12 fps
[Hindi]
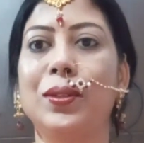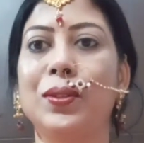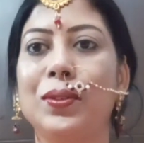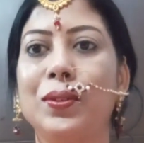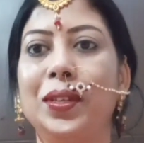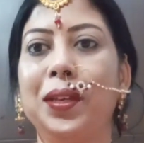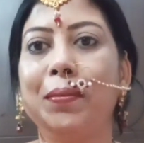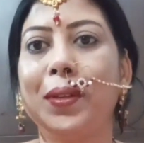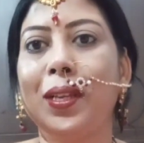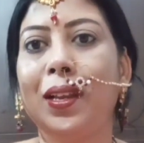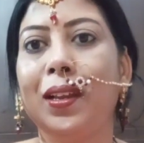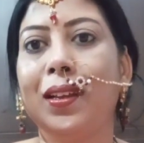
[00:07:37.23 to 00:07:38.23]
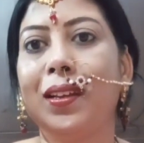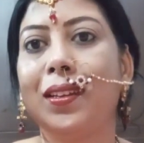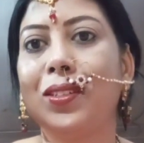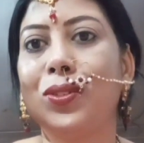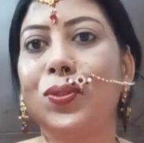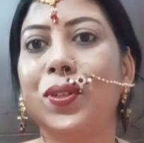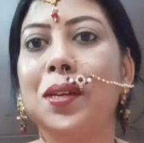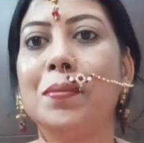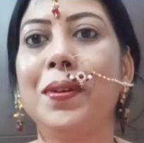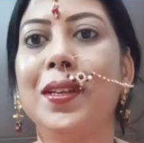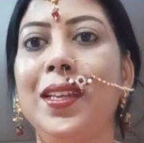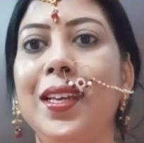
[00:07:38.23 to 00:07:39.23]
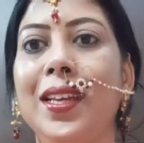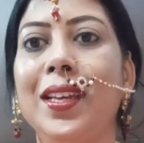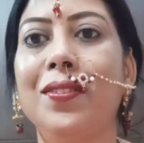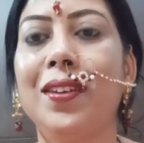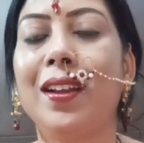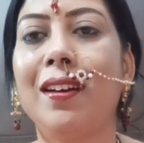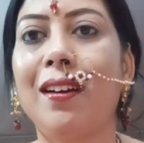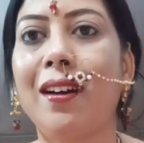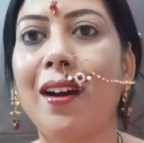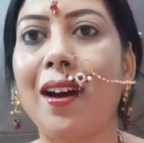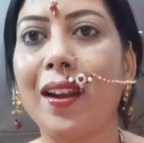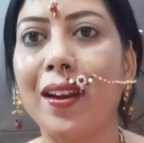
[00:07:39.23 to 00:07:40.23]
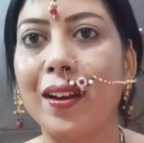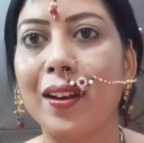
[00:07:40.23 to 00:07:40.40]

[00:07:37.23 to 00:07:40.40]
तो ये मैंने चूड़ियाँ पहनी है ये वाला हार